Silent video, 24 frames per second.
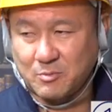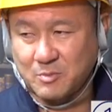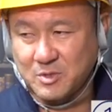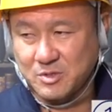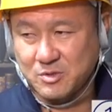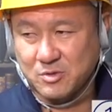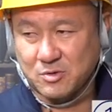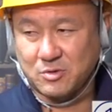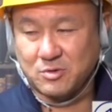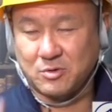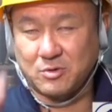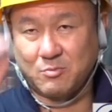まあ
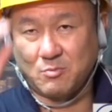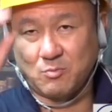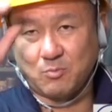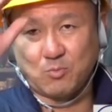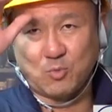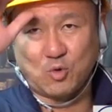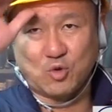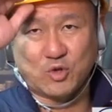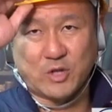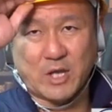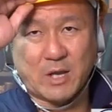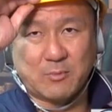そういう
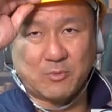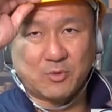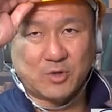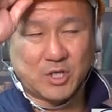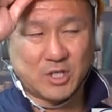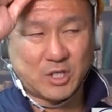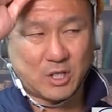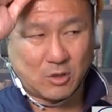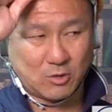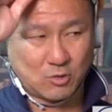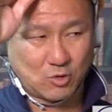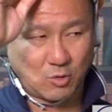問題も
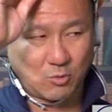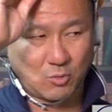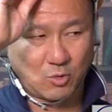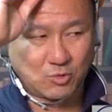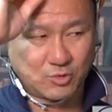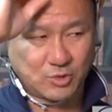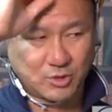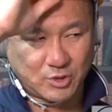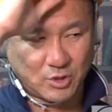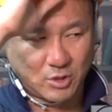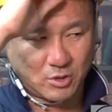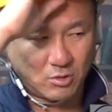出てると思う
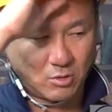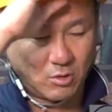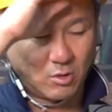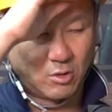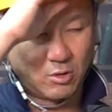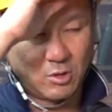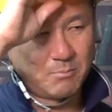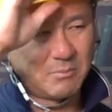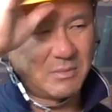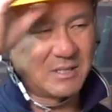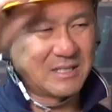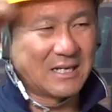んですけ
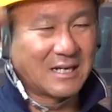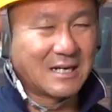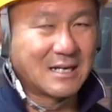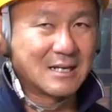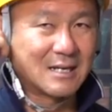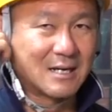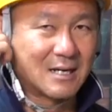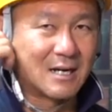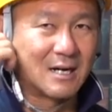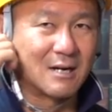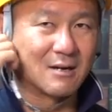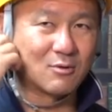ど、まあなか
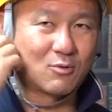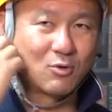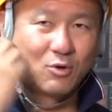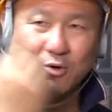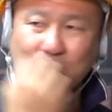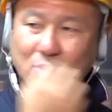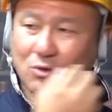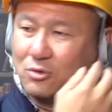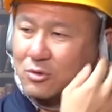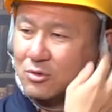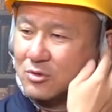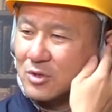なかこういう
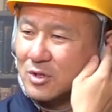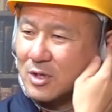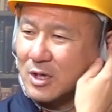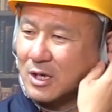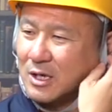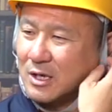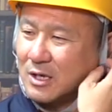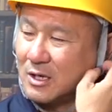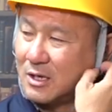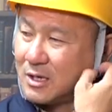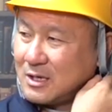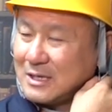ことっ
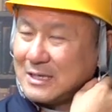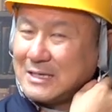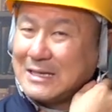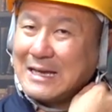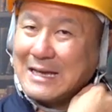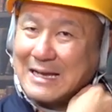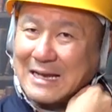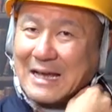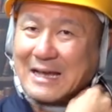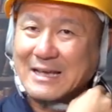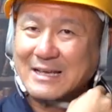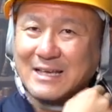て言
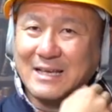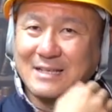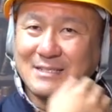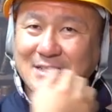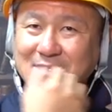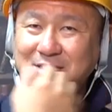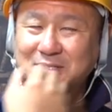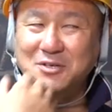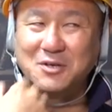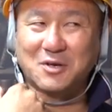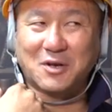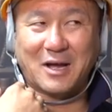えない。建
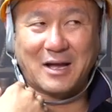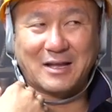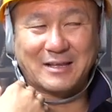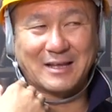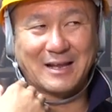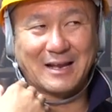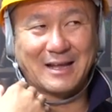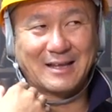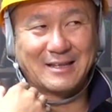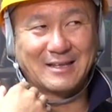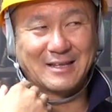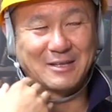設業に
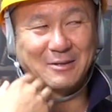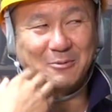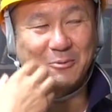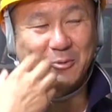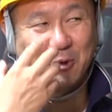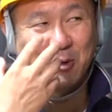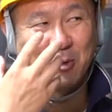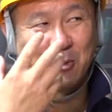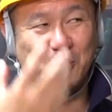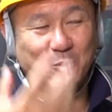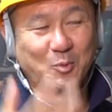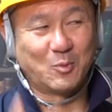働いてて
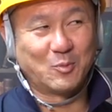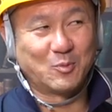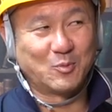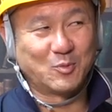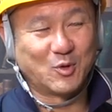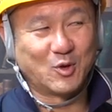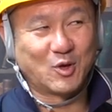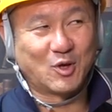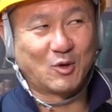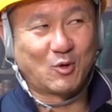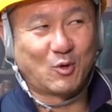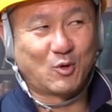も、
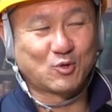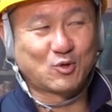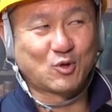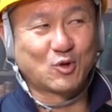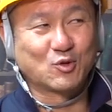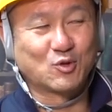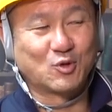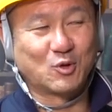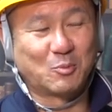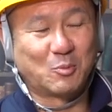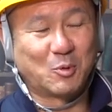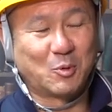俺ほと
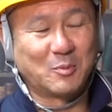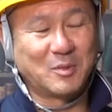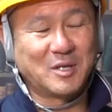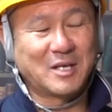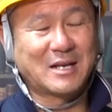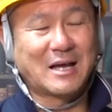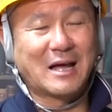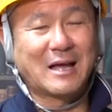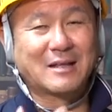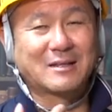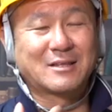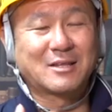んどもう民
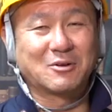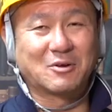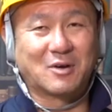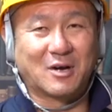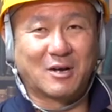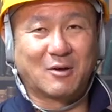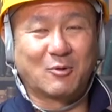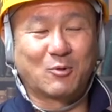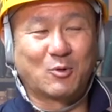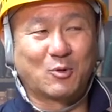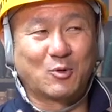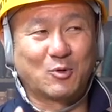間やってるか
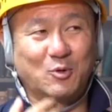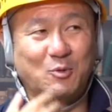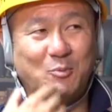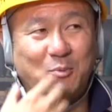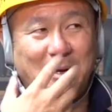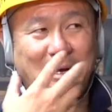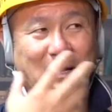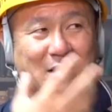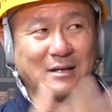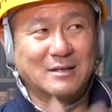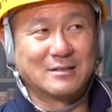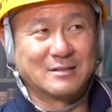らこういうこと
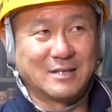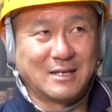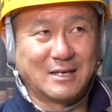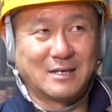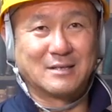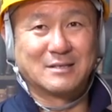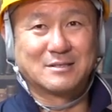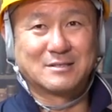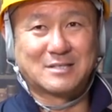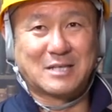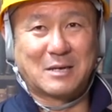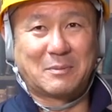まあ
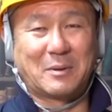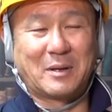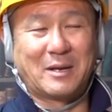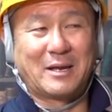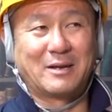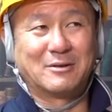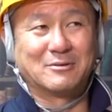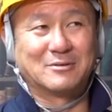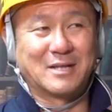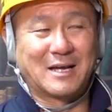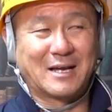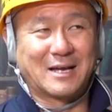ね、喋
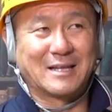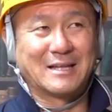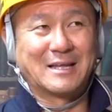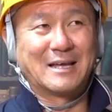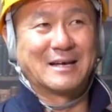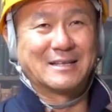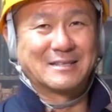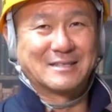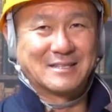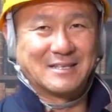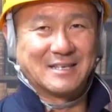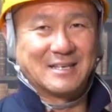れるだけで
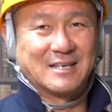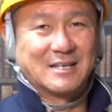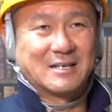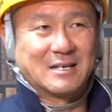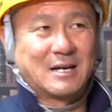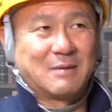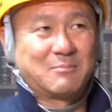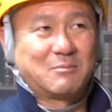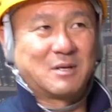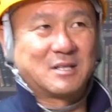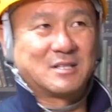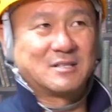あって、
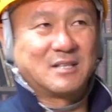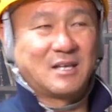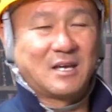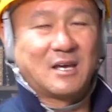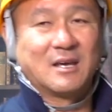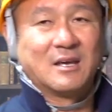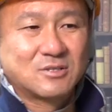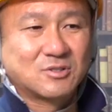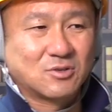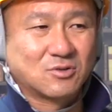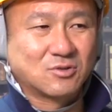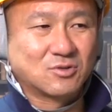あんまり
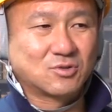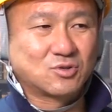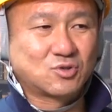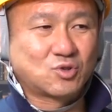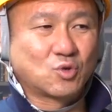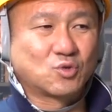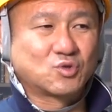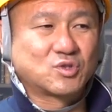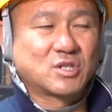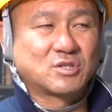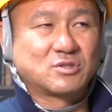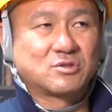ね、その
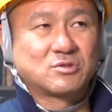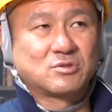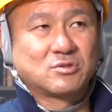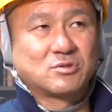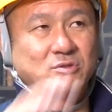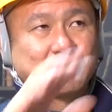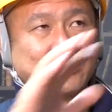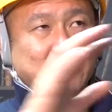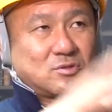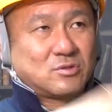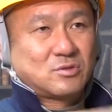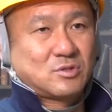直
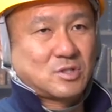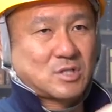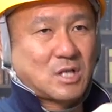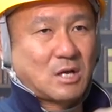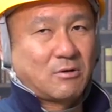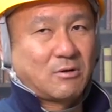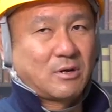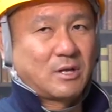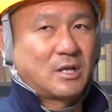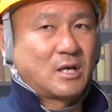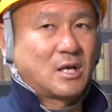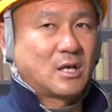接下
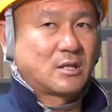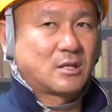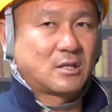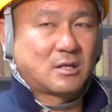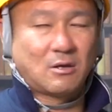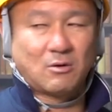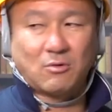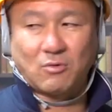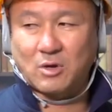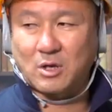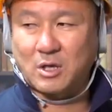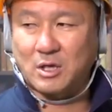請けでやっ
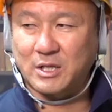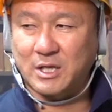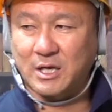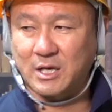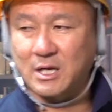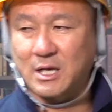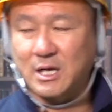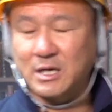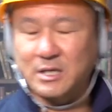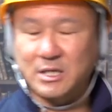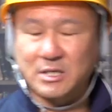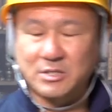て俺なん
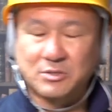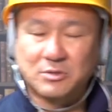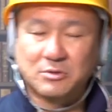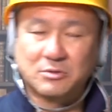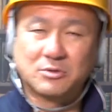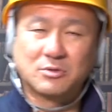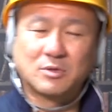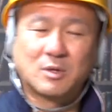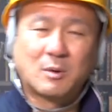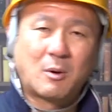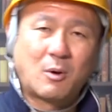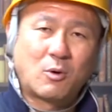か関係してるって
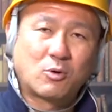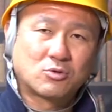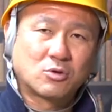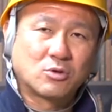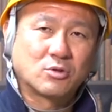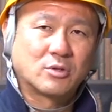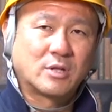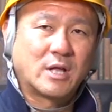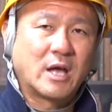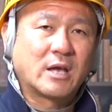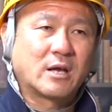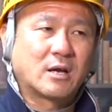いうのはほと
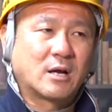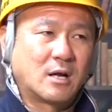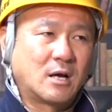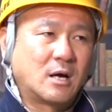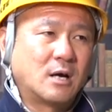んどないか